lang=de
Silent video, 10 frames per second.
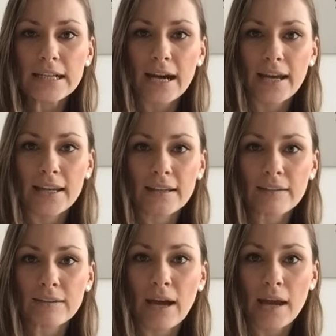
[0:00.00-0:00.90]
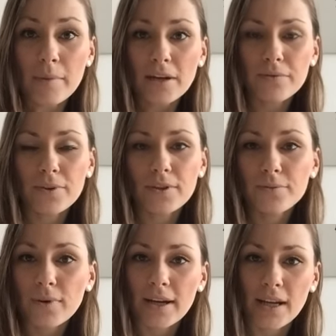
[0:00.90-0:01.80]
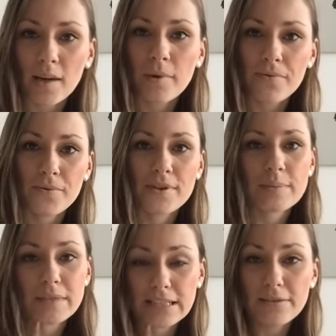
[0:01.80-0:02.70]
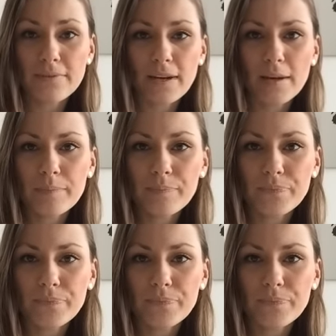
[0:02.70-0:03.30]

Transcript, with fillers: einen Eimer gewonnen, wo ein Eimer Forst mit drin war.